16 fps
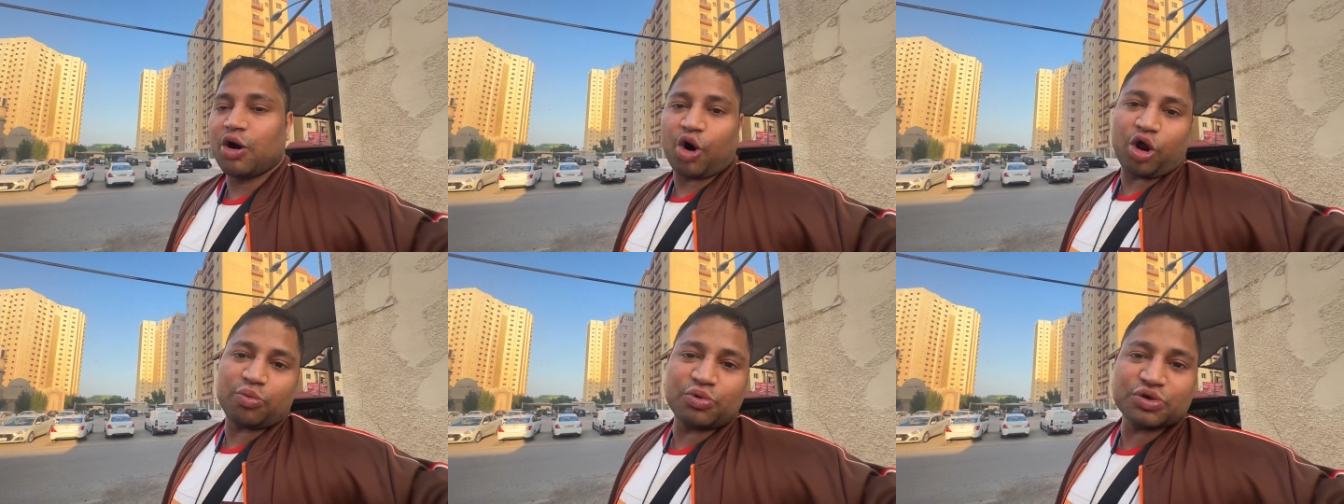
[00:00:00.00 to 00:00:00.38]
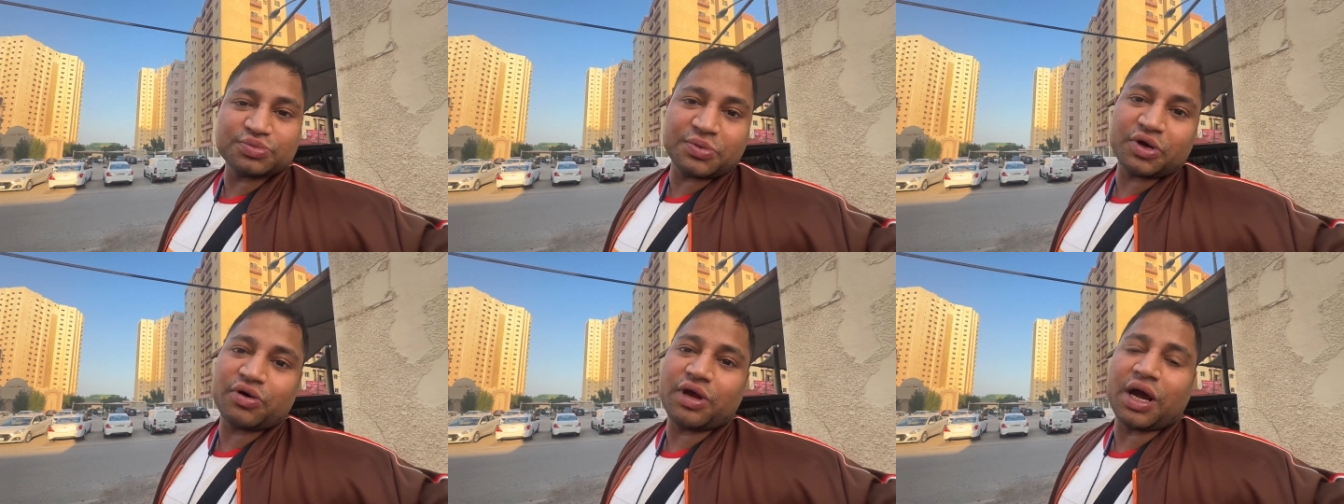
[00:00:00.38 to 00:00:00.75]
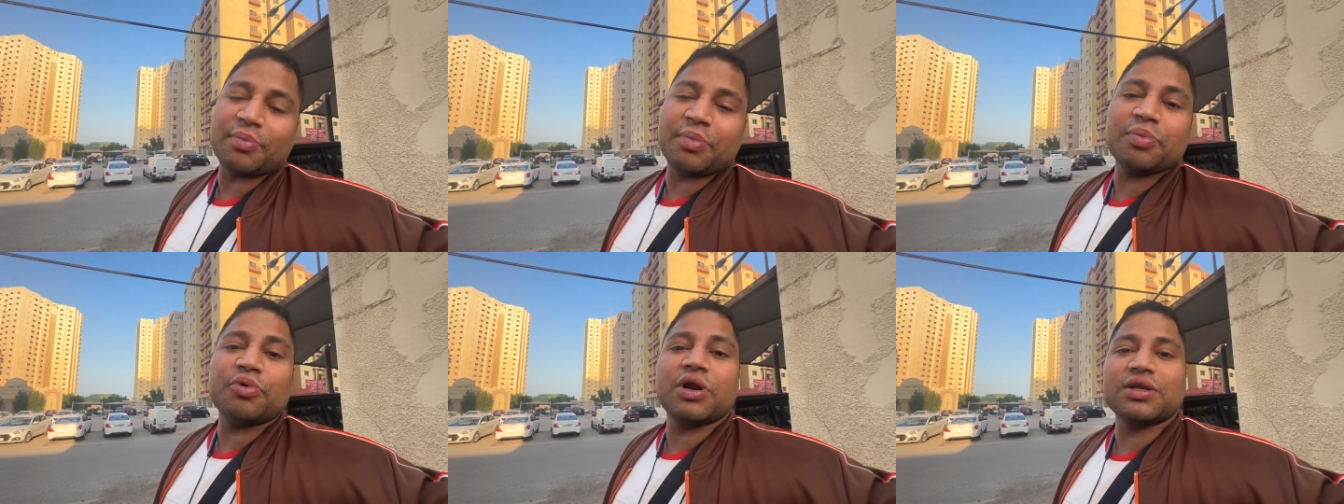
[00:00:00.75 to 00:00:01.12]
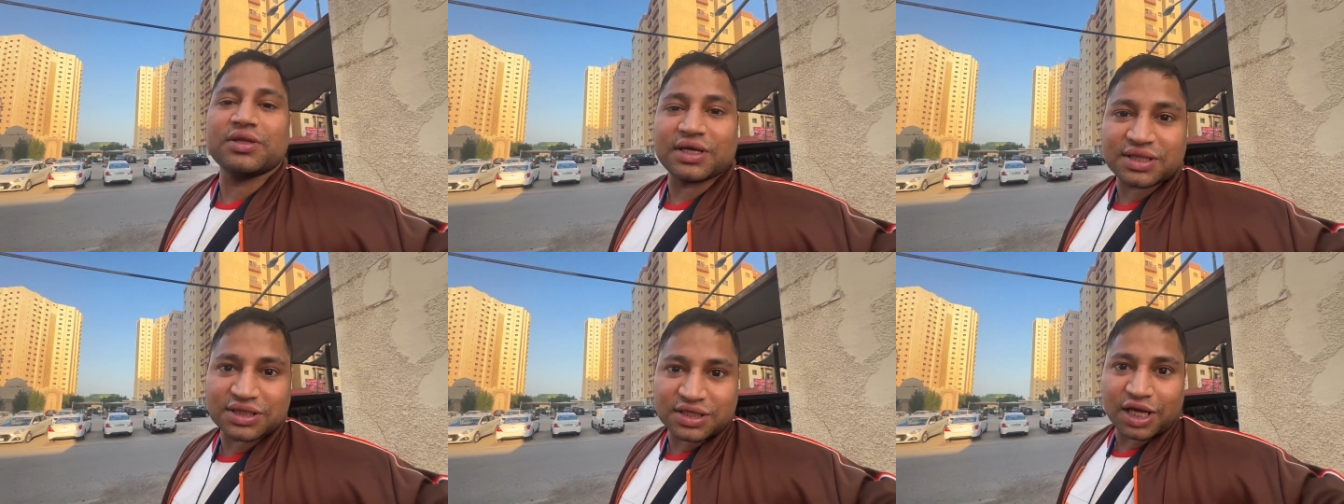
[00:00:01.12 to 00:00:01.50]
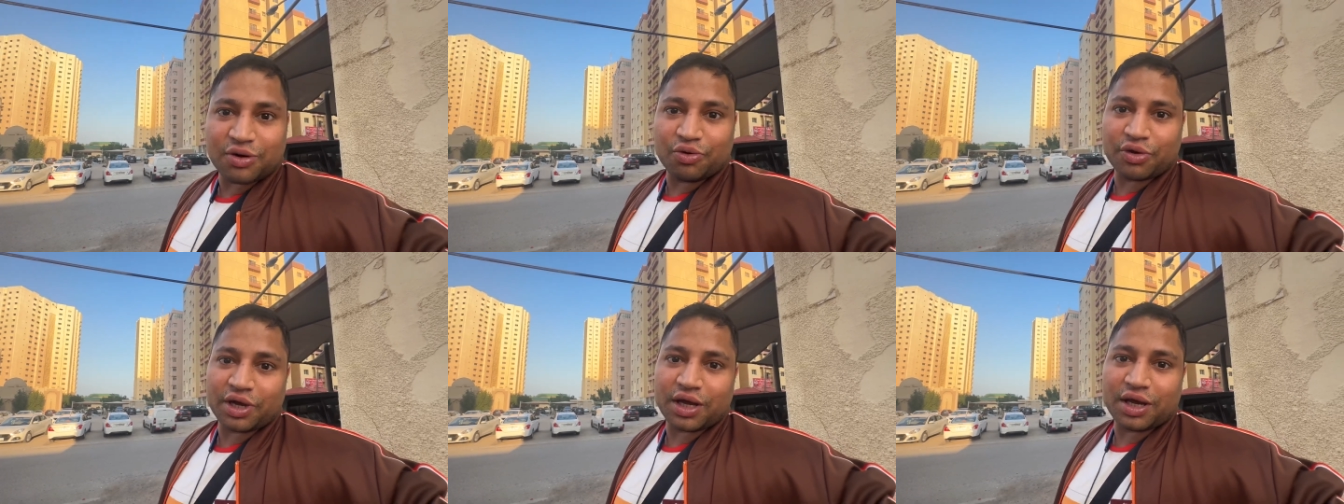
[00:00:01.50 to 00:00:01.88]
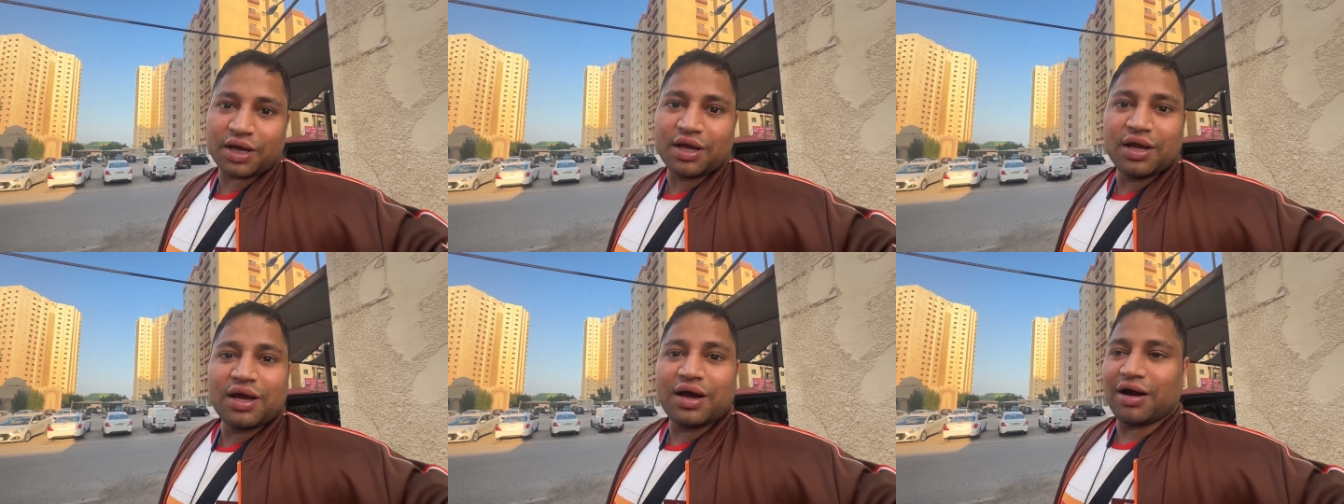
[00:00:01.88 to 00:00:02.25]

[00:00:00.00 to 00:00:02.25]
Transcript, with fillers: ऑलमोस्ट मेरे को यहाँ पे पूरा दस साल हो गया है